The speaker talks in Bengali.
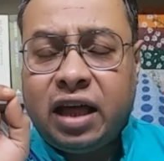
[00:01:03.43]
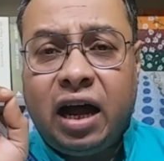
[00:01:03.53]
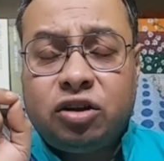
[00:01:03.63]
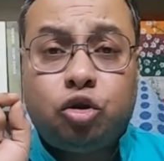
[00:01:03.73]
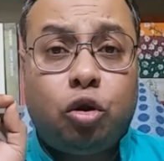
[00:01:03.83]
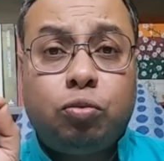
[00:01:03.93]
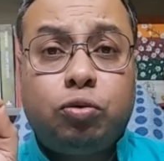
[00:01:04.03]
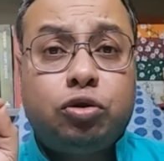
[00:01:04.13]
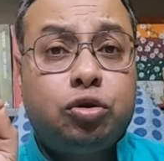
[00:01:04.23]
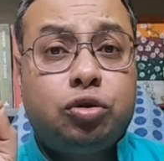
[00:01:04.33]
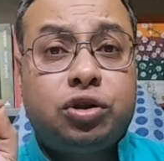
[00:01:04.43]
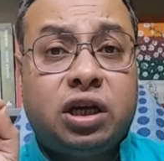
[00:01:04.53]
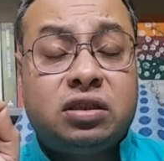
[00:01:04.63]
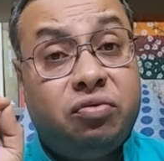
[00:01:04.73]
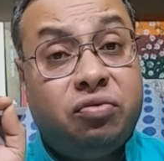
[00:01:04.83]
তার সর্বোচ্চ
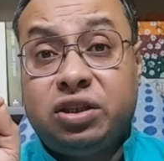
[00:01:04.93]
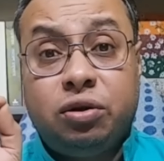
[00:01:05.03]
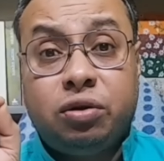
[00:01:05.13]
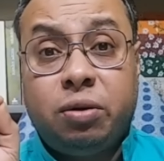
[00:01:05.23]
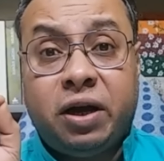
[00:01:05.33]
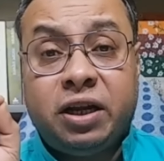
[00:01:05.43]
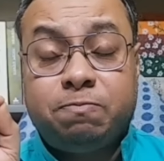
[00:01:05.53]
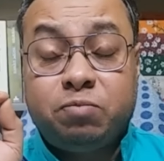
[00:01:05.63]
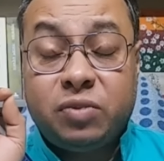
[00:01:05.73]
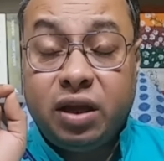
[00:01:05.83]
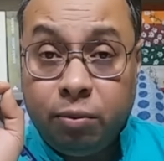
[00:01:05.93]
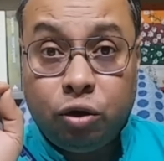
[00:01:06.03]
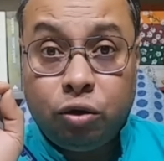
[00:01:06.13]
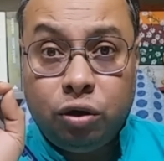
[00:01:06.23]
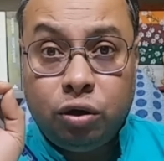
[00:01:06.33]
শাস্তি ফাঁসি হতে পারে
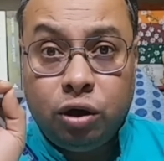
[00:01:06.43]
এবং